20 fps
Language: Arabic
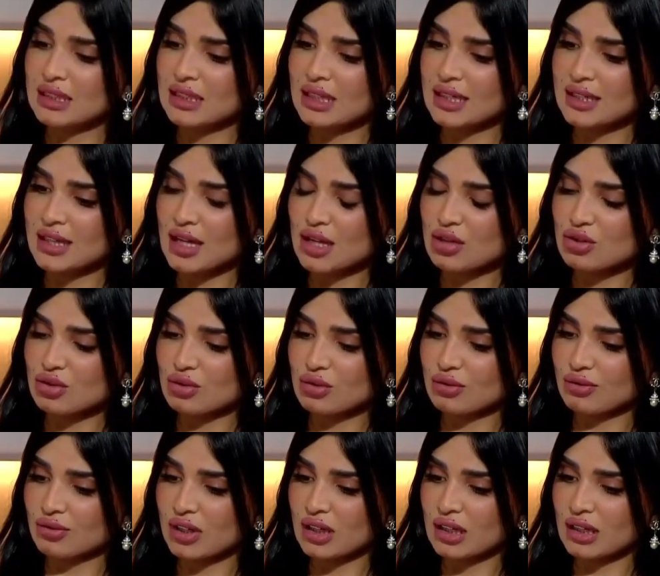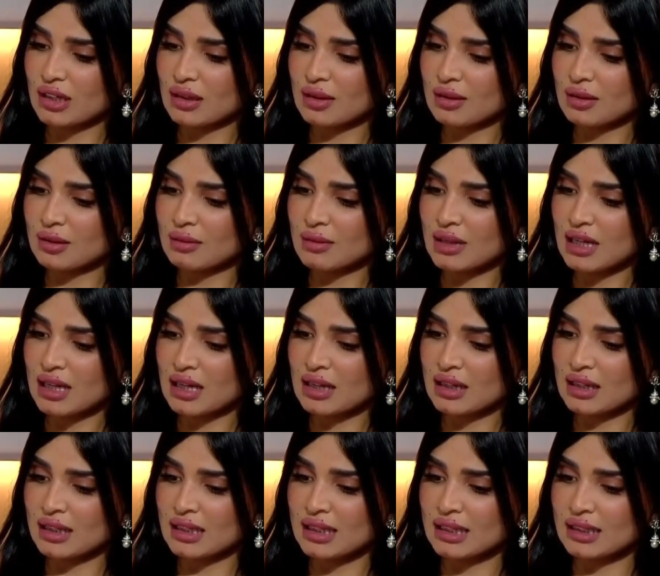انا اشوفها
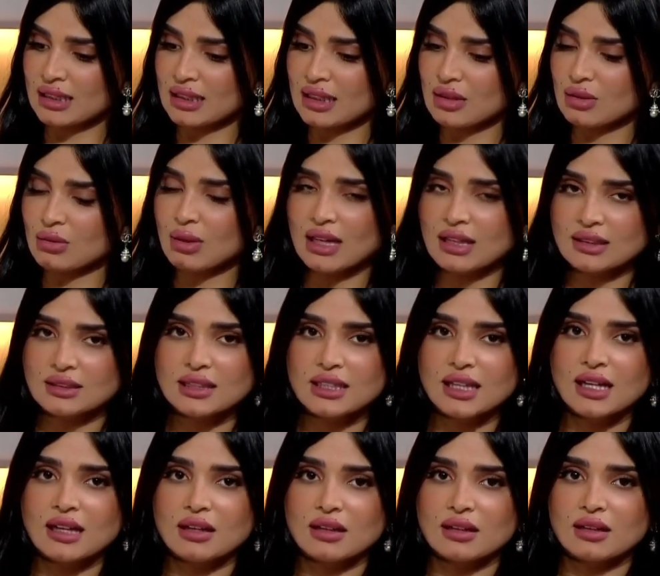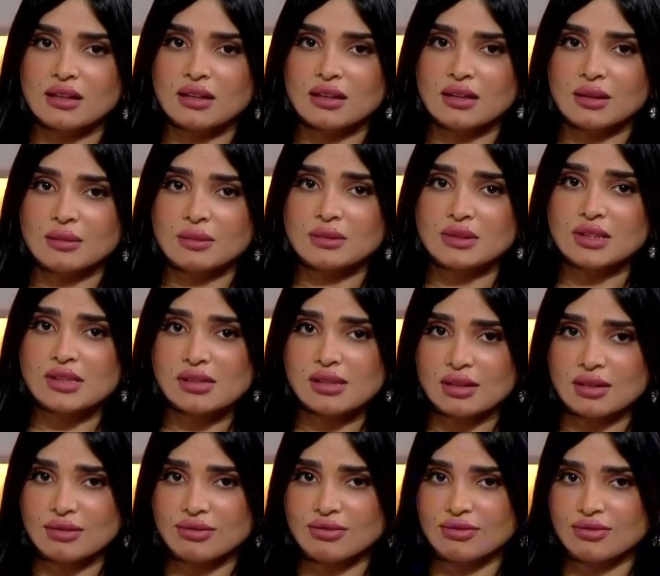مها يعني الوحده آه،
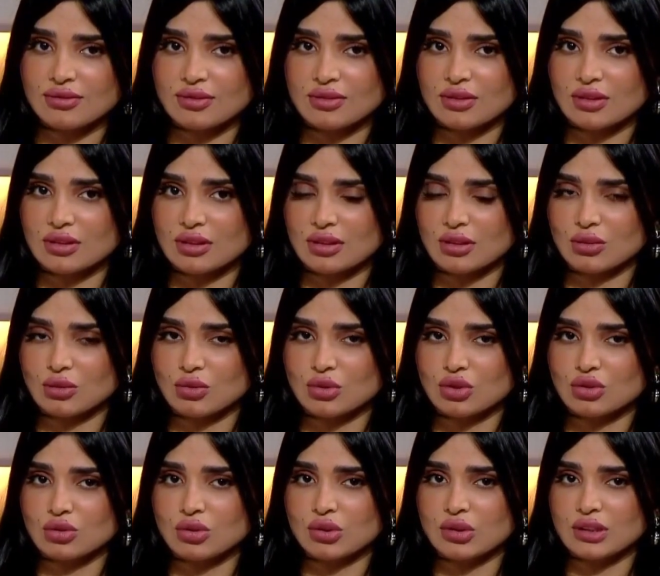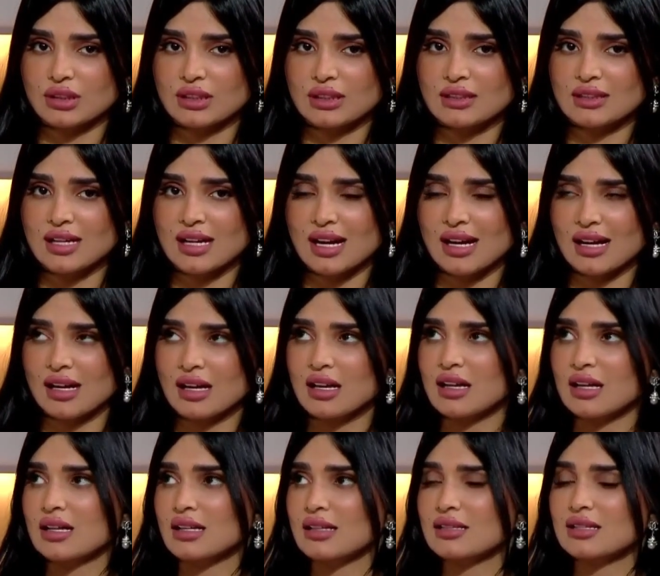بتصرف وتكون عندها
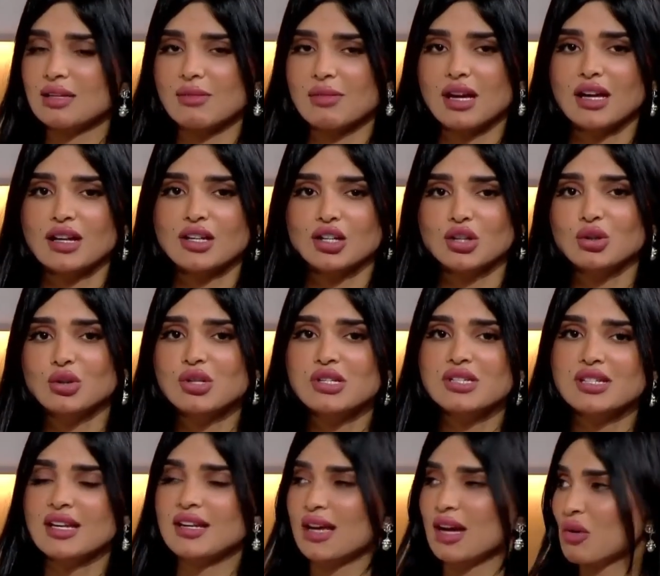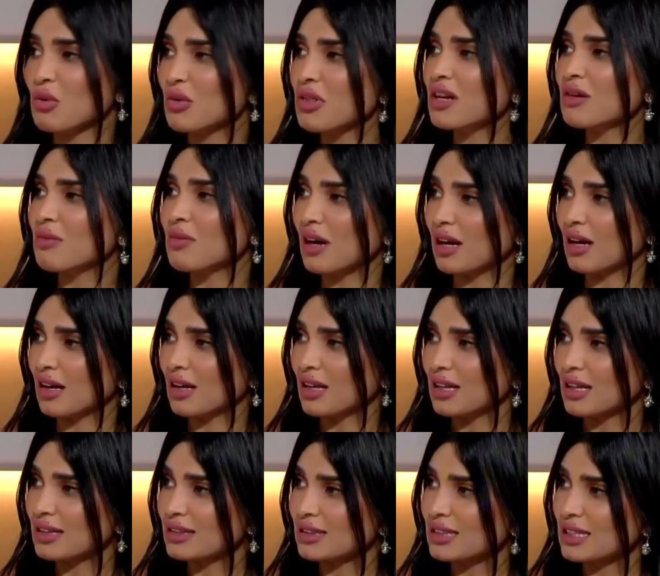زي ما احنا نقول سنعه وذربه
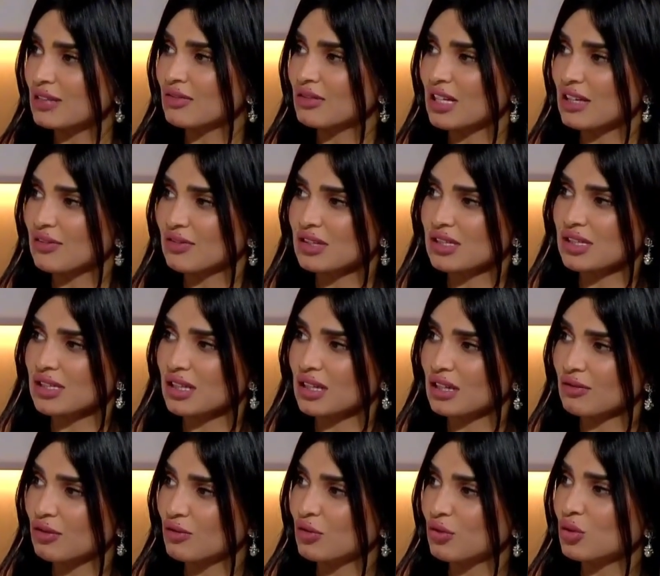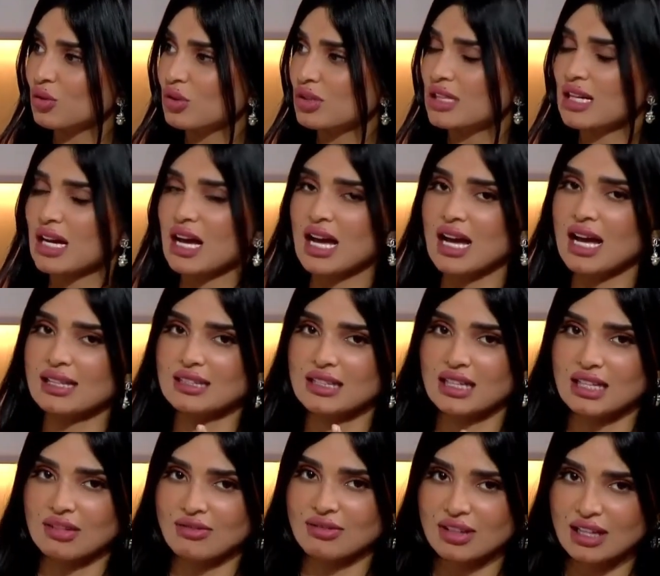تعرف كيف تصرف فلوسها
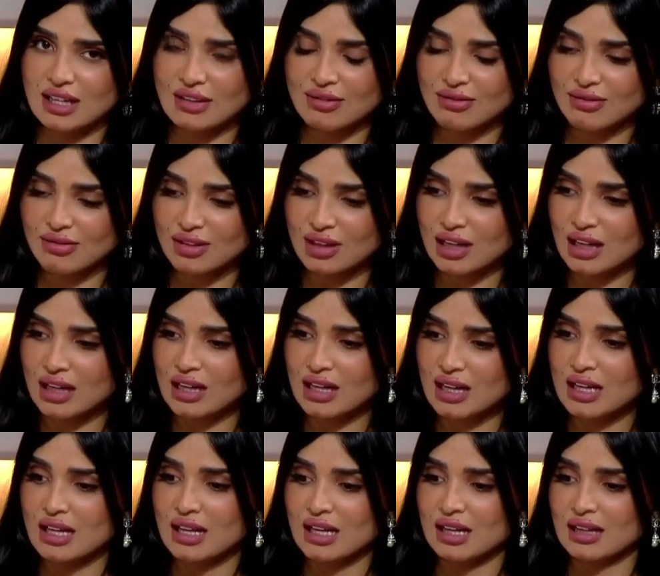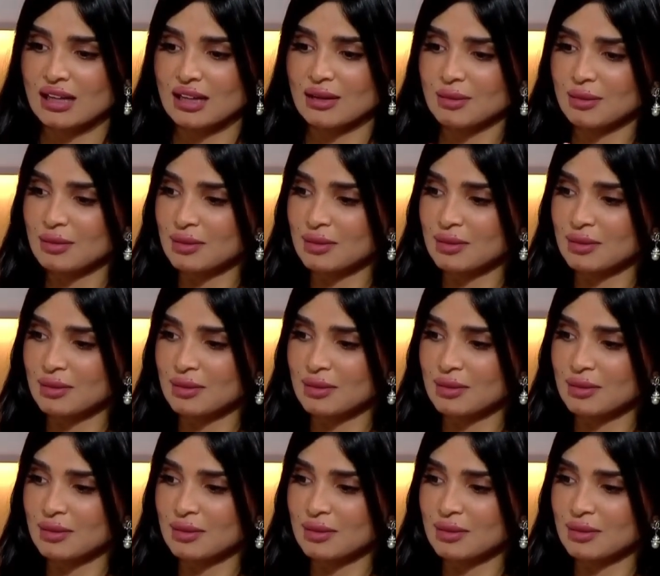تعرف كيف آه، آه،